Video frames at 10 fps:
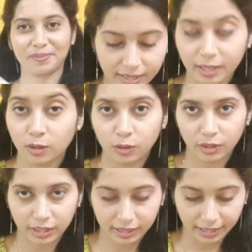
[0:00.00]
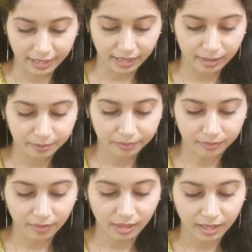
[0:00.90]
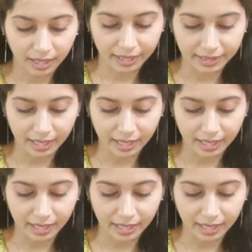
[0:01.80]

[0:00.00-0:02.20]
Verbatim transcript: সেঙ্গো গোল্ডের থেকে এই